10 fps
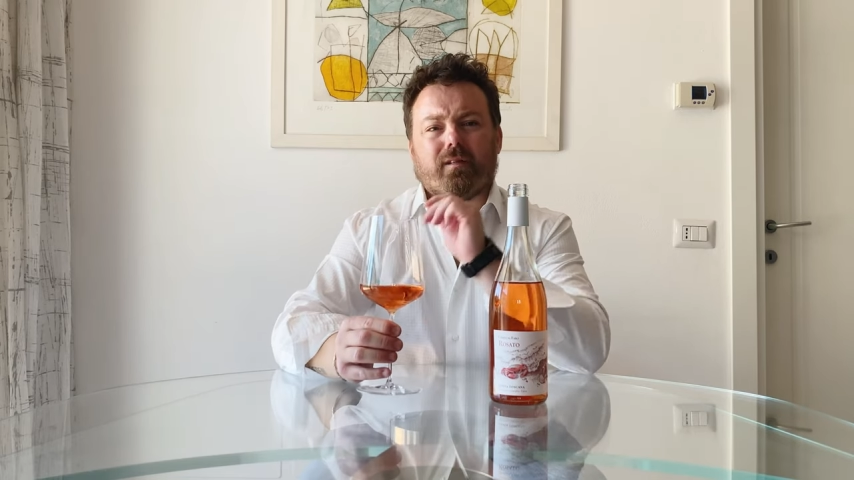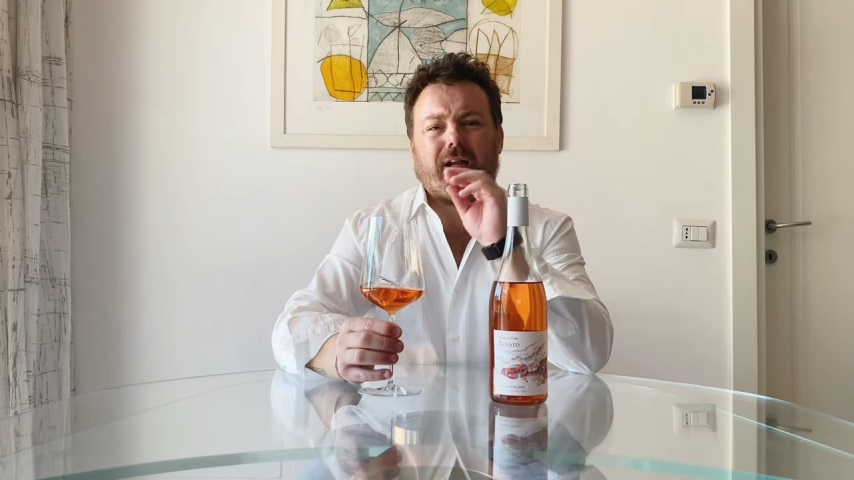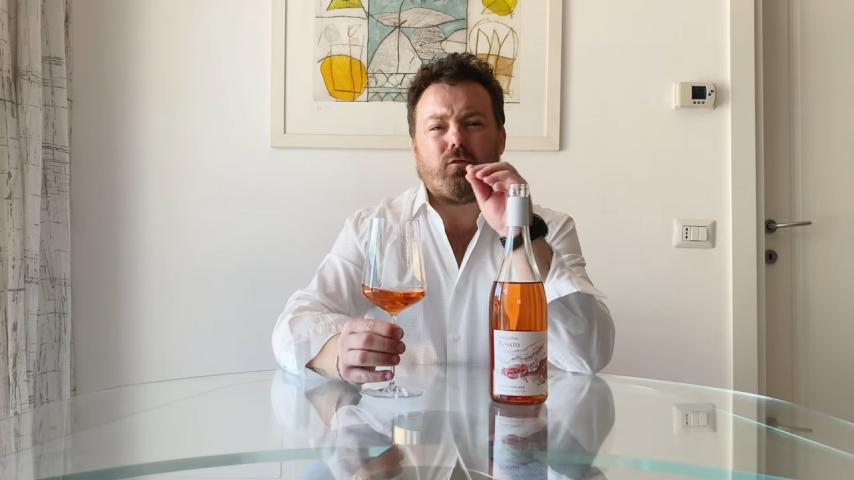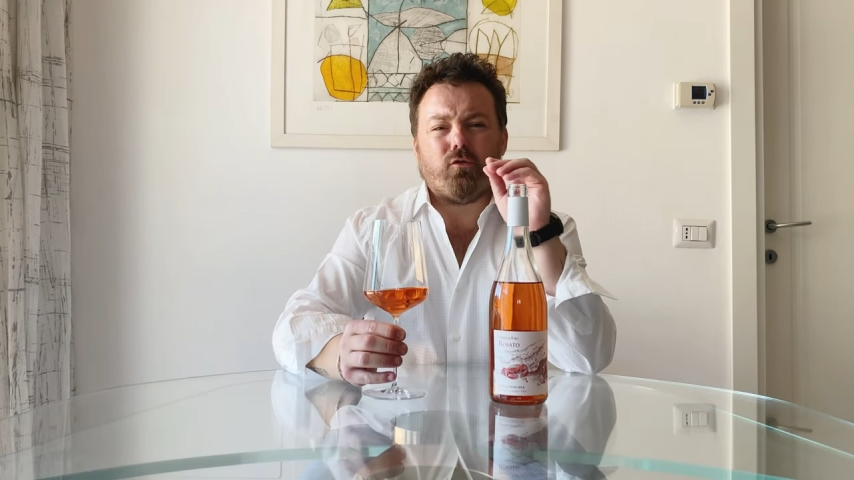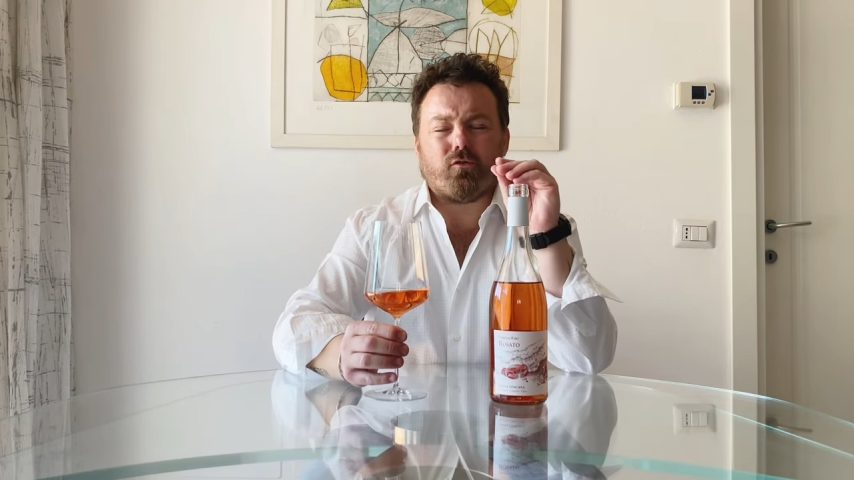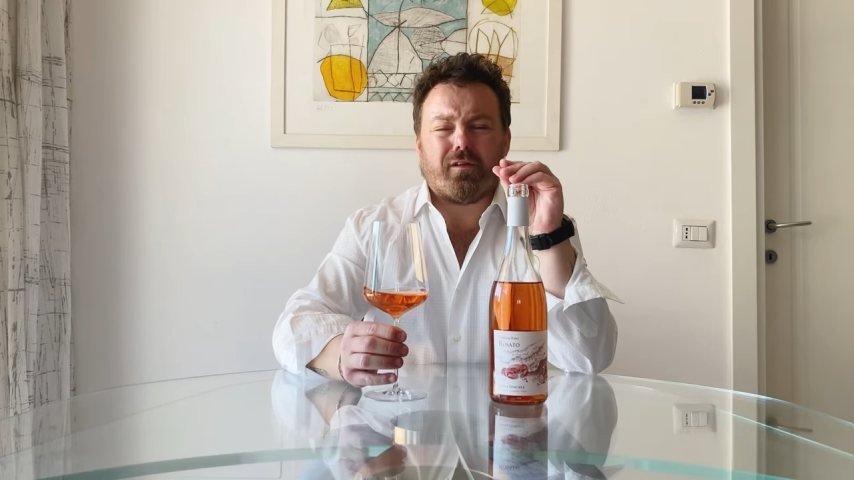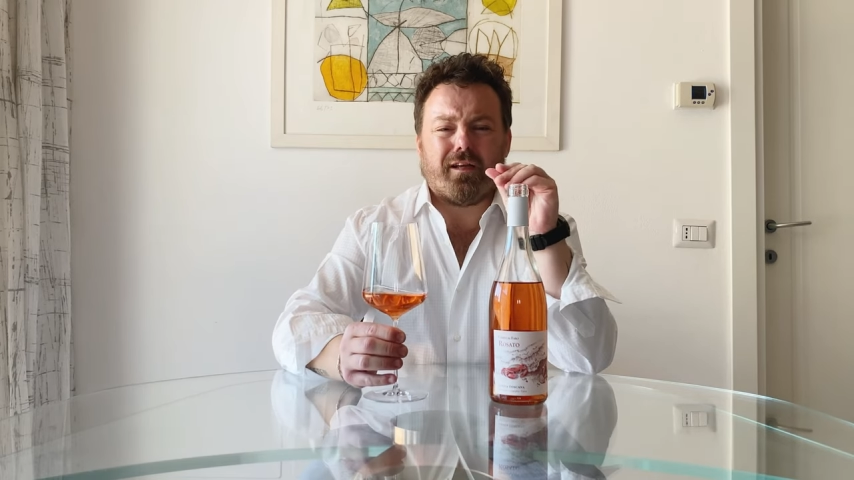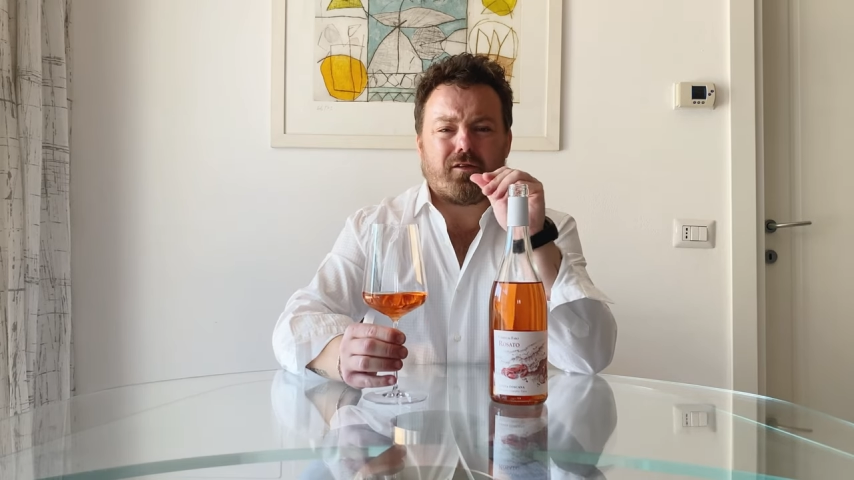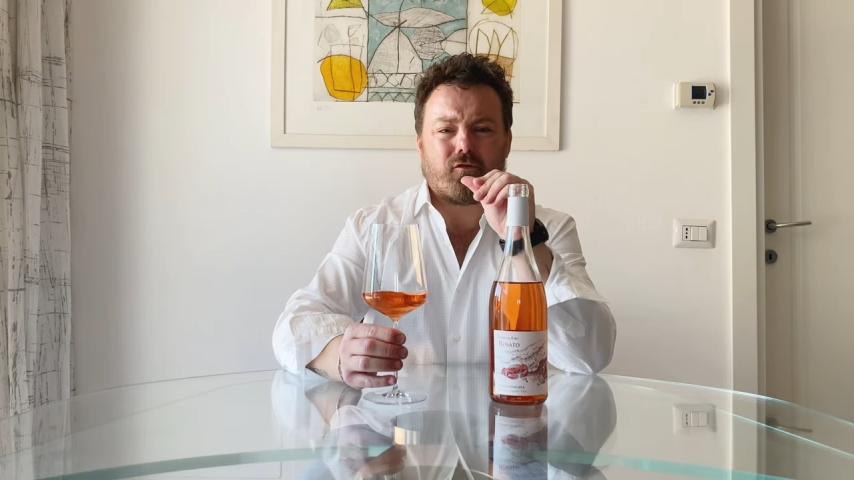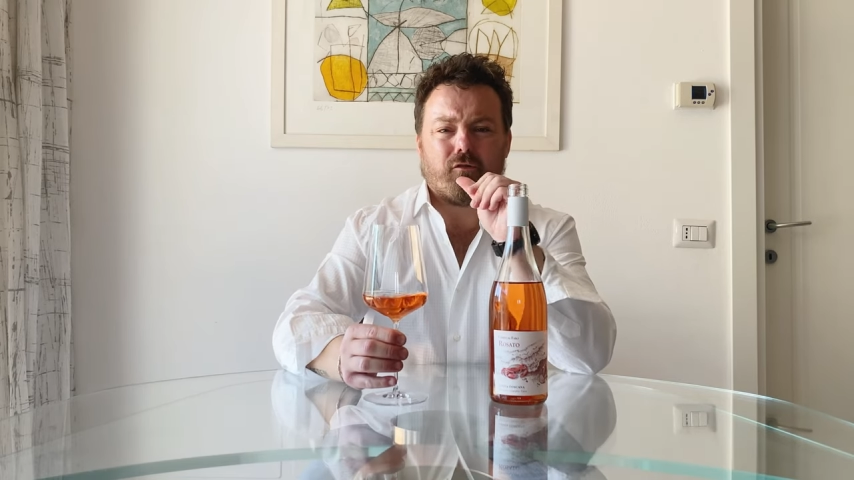Al gusto è
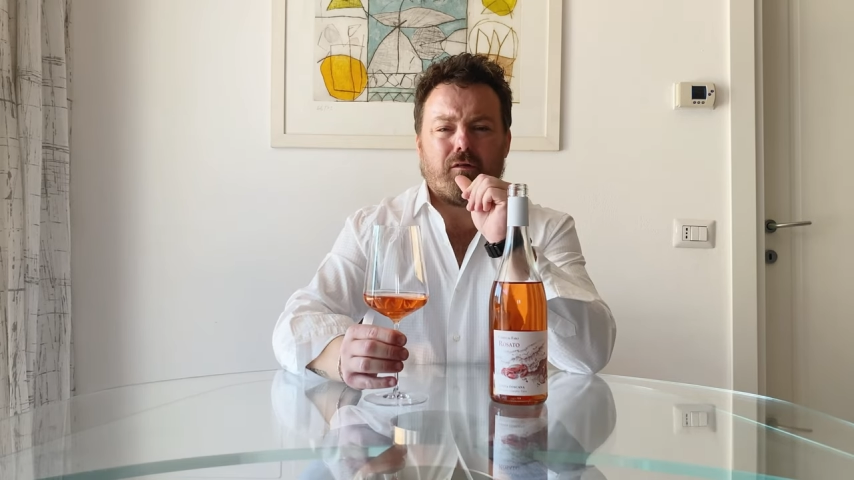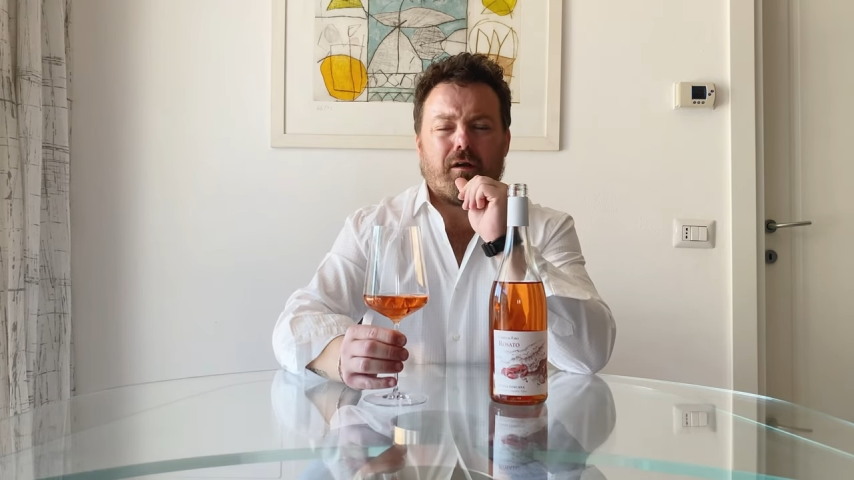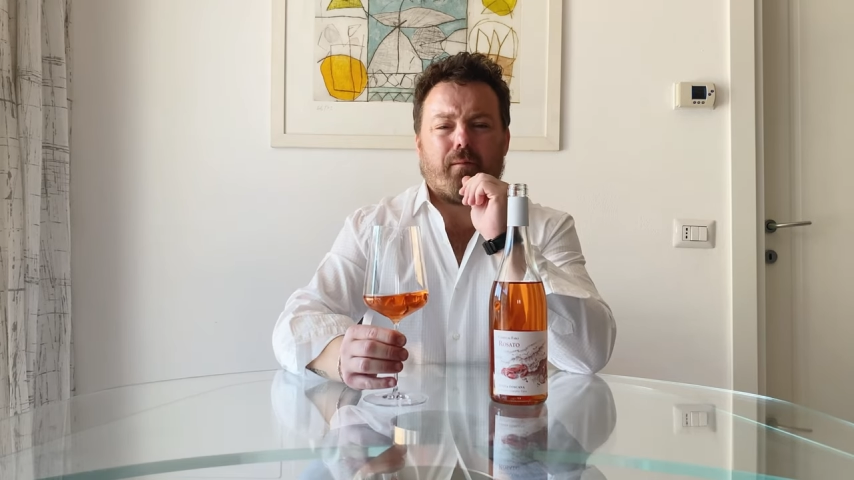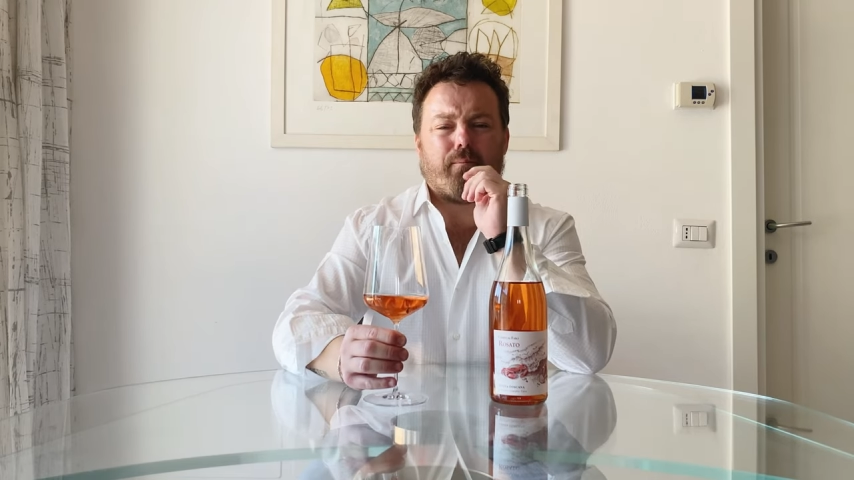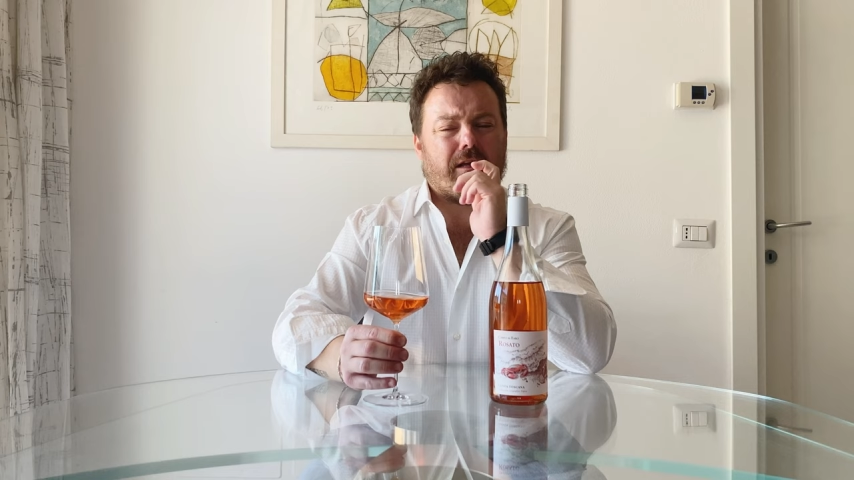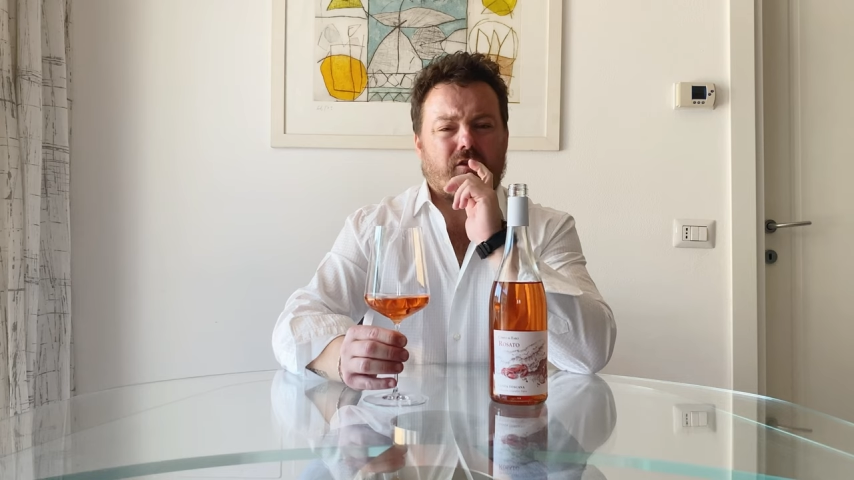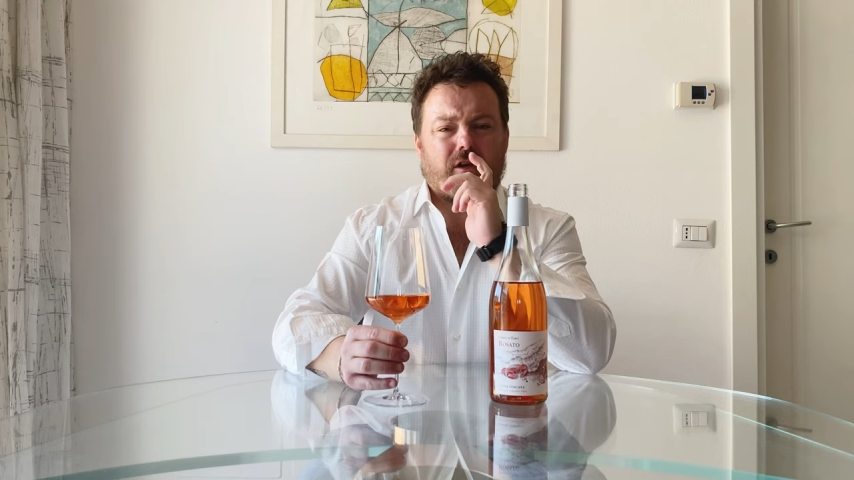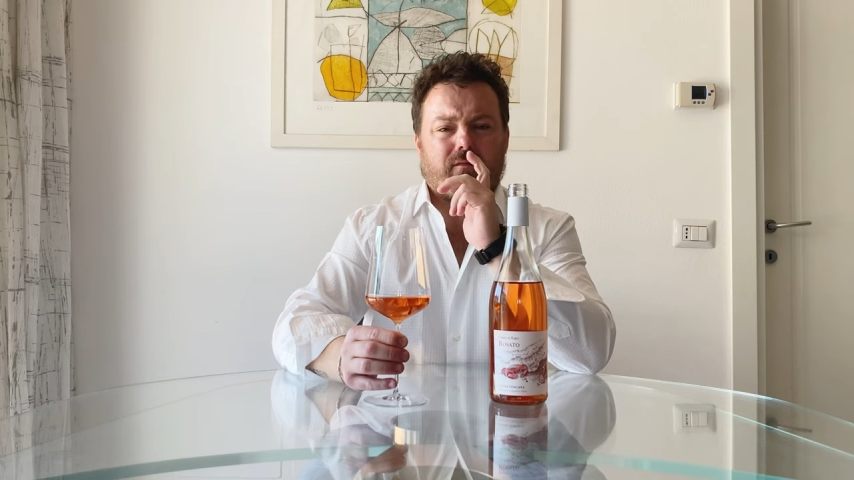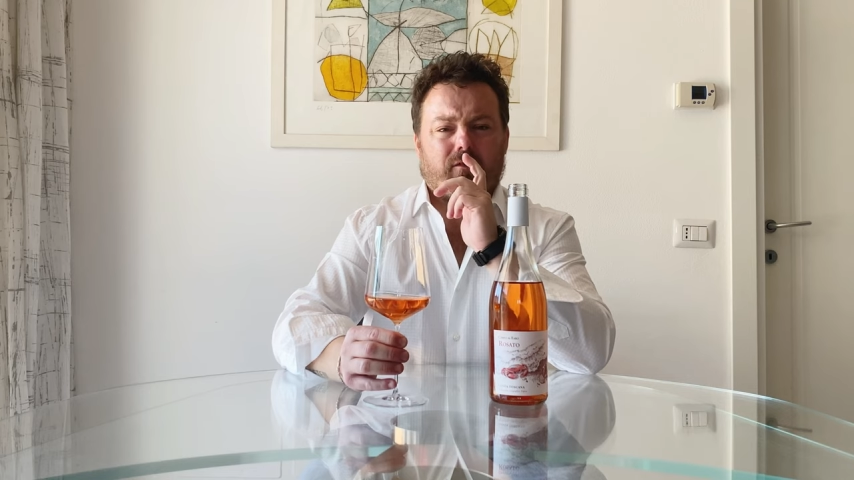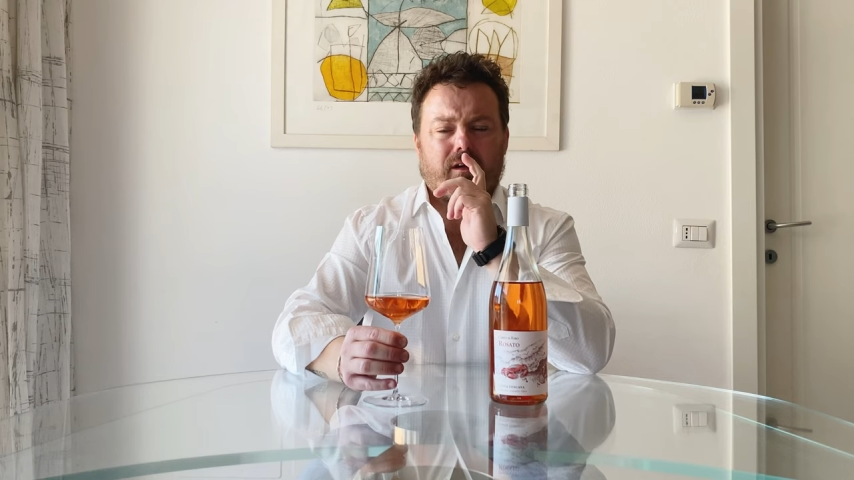denso,
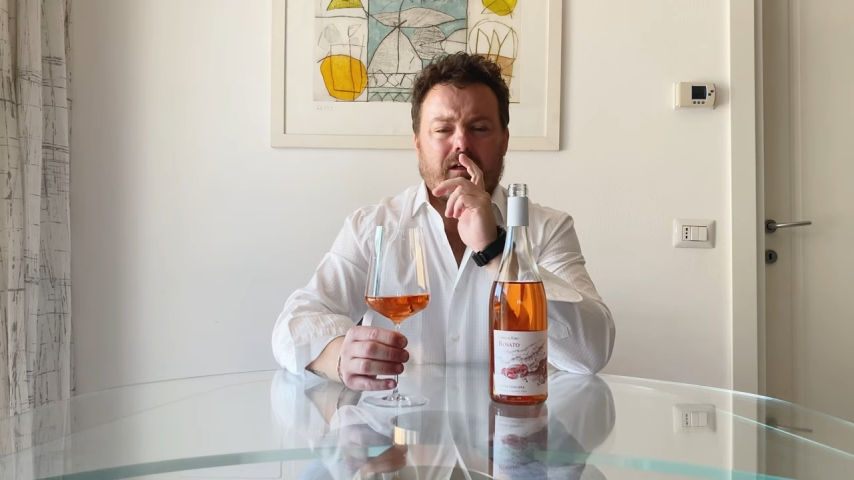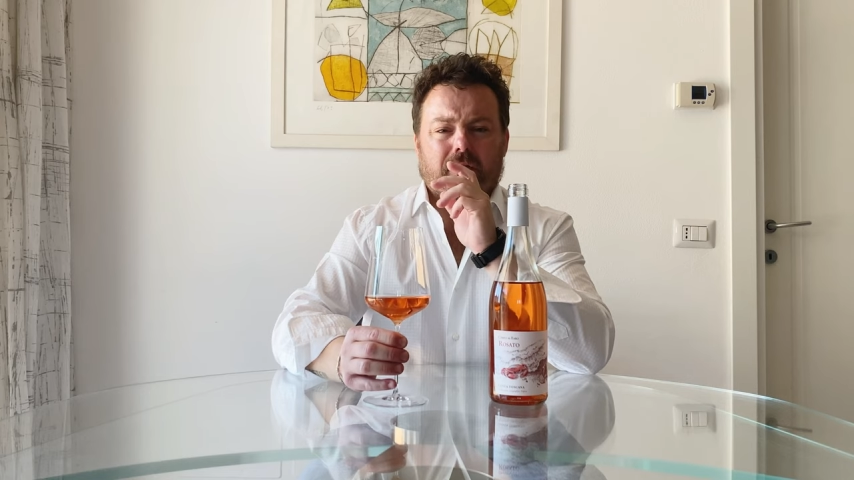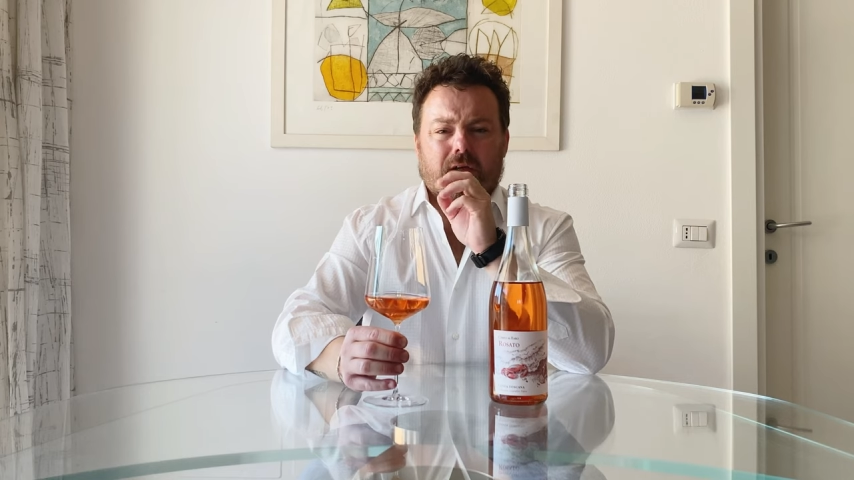piacevole,